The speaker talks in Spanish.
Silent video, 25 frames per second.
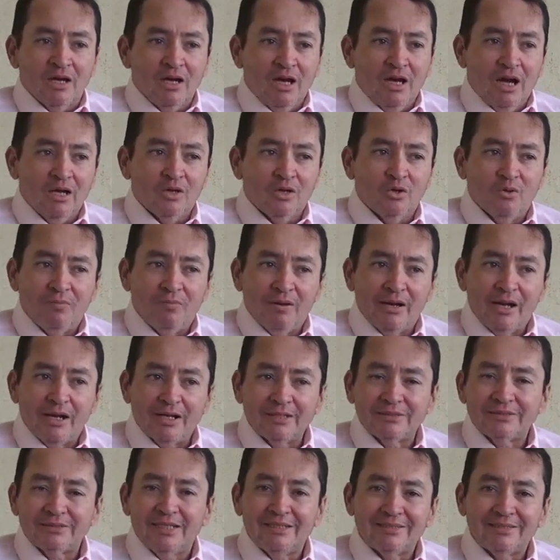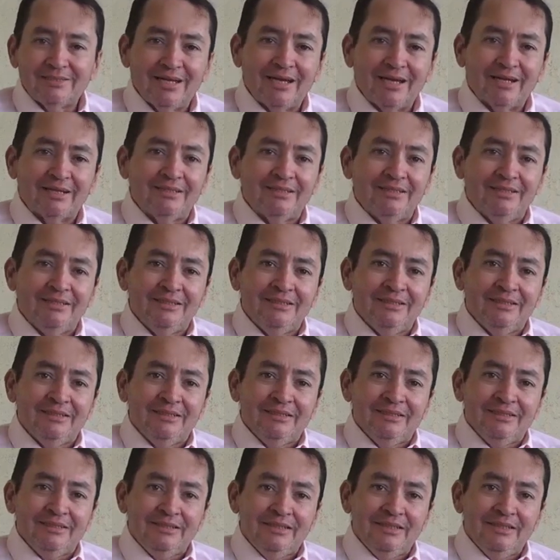Algo para resaltar
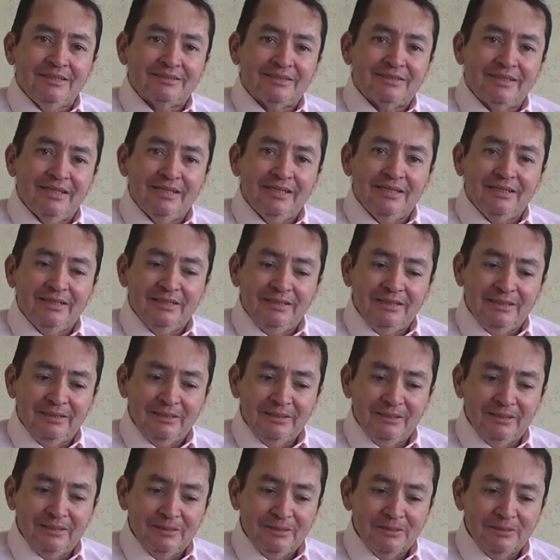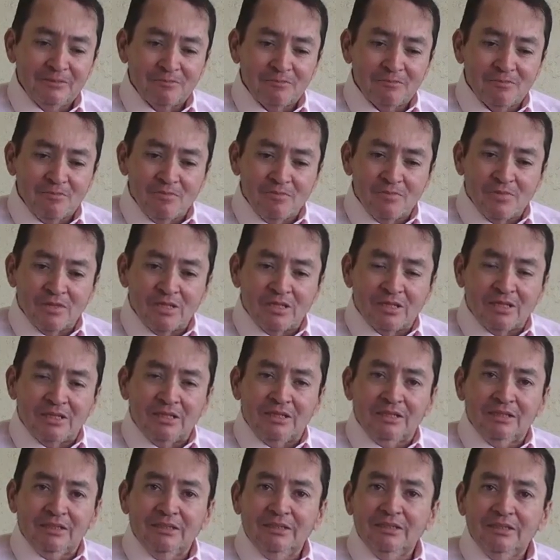es que eh,
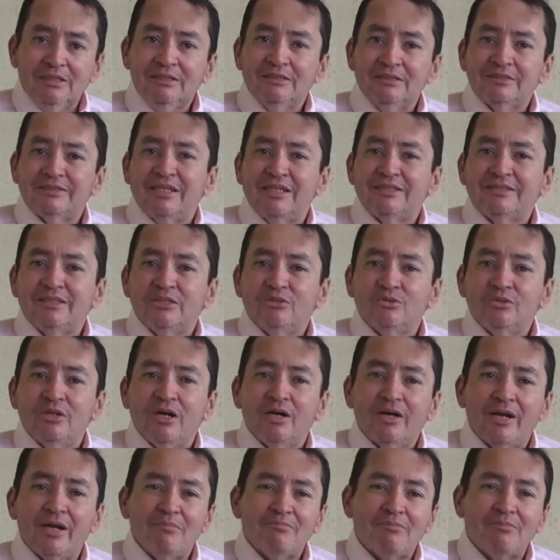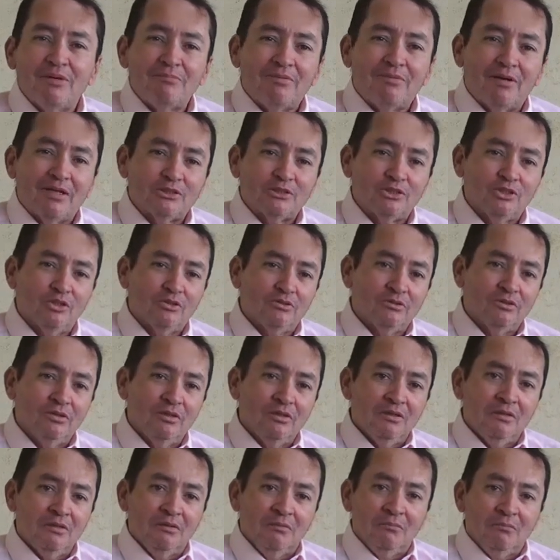está haciendo una gran preparación
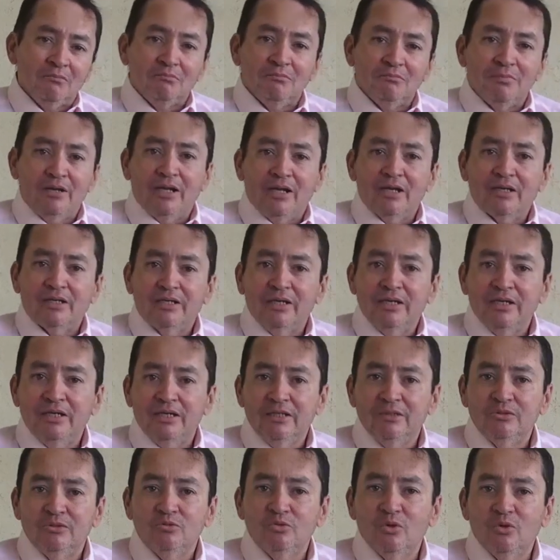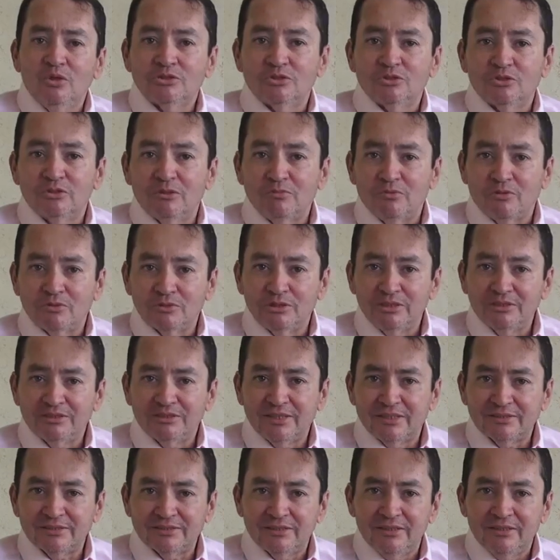para que nuestros
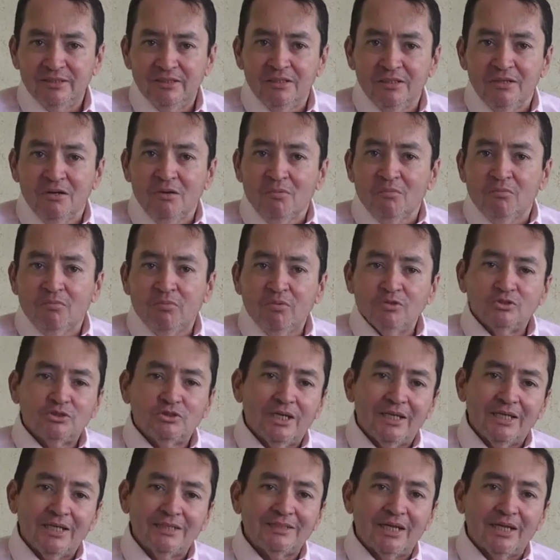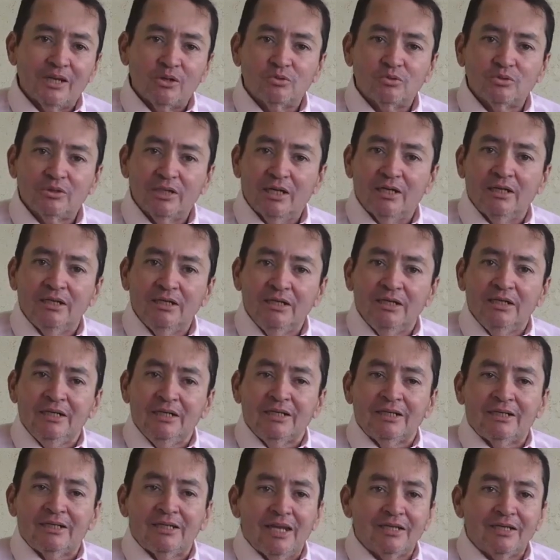deportistas busquen esa ruta
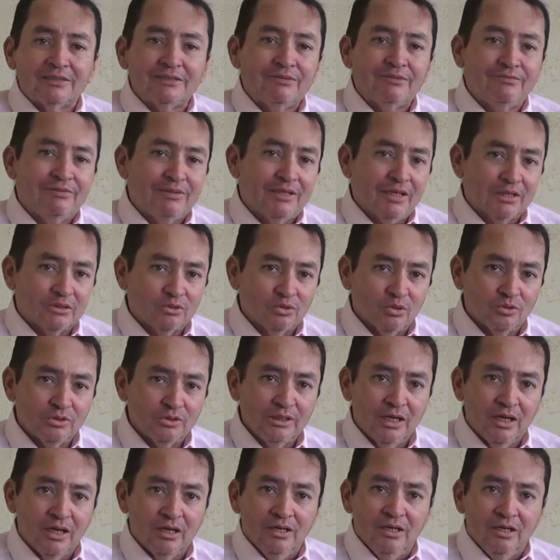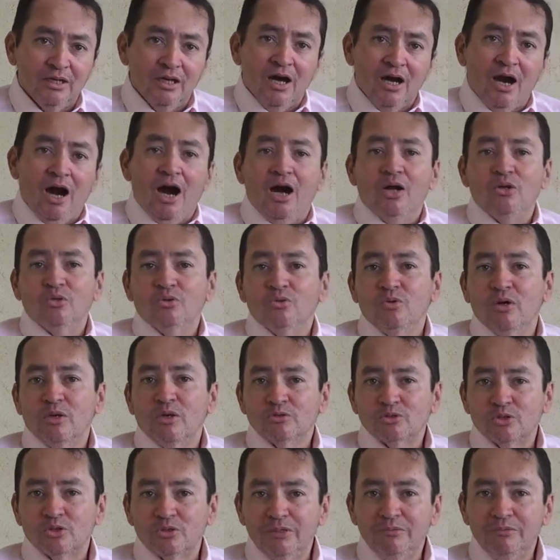clasificatoria a los
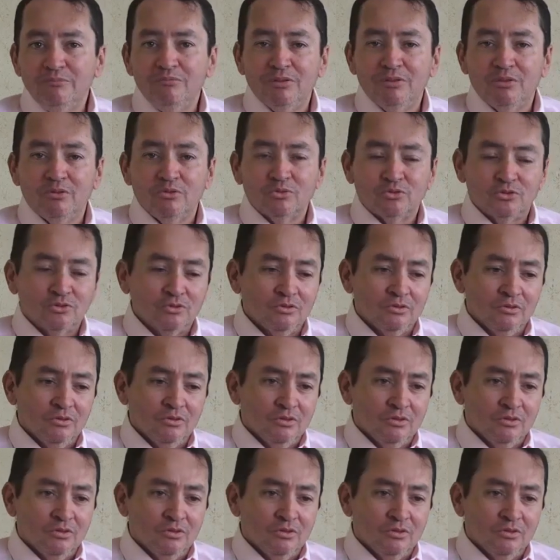Juegos Olímpicos.